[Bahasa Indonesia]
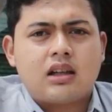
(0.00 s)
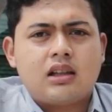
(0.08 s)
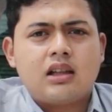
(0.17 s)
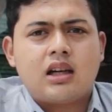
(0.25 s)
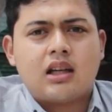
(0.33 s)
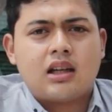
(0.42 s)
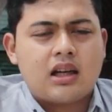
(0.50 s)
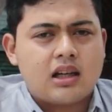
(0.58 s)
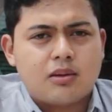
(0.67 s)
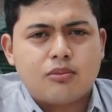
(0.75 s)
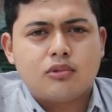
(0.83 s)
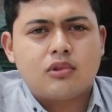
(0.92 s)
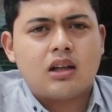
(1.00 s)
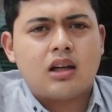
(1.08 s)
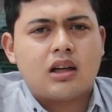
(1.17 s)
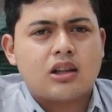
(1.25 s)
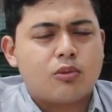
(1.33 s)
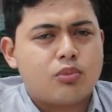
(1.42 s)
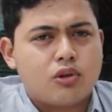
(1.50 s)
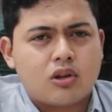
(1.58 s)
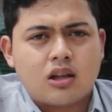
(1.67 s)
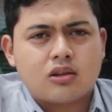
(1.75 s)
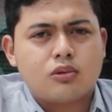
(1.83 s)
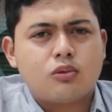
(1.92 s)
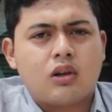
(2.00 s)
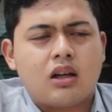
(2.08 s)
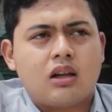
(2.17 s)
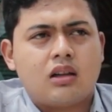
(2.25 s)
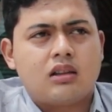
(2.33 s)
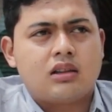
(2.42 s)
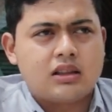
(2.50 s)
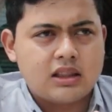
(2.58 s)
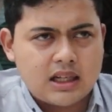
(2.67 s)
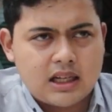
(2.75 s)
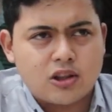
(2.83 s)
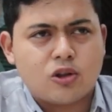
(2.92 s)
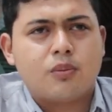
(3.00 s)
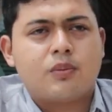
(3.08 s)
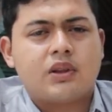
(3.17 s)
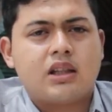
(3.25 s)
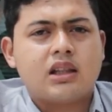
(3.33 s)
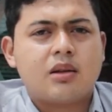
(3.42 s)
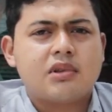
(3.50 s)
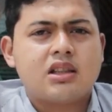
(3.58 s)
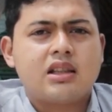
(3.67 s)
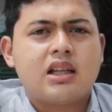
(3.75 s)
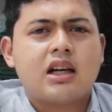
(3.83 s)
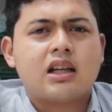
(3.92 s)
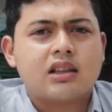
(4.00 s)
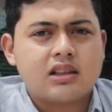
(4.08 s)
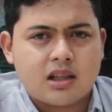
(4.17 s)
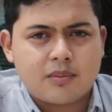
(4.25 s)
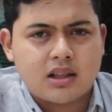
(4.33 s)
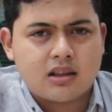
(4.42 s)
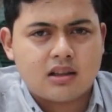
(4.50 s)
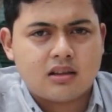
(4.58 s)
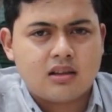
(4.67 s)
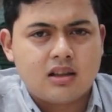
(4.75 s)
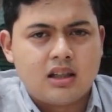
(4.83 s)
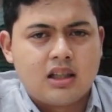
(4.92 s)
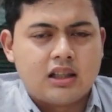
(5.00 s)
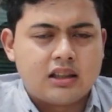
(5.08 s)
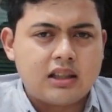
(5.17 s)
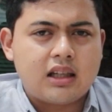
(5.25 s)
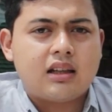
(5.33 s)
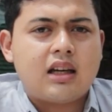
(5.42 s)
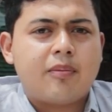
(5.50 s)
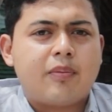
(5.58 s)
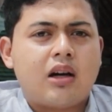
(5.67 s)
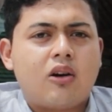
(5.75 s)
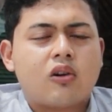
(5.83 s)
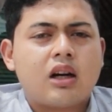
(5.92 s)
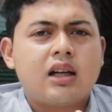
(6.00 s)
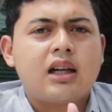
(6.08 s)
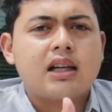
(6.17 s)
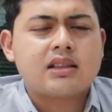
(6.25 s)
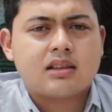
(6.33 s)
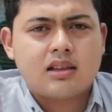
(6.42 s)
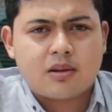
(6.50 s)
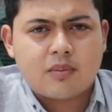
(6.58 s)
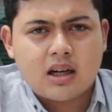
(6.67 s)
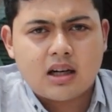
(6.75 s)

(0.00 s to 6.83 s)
sekalian, anak muda ataupun orang tua, di Ayom kita menyediakan kenyamanan. Dan apa, orang nggak sekedar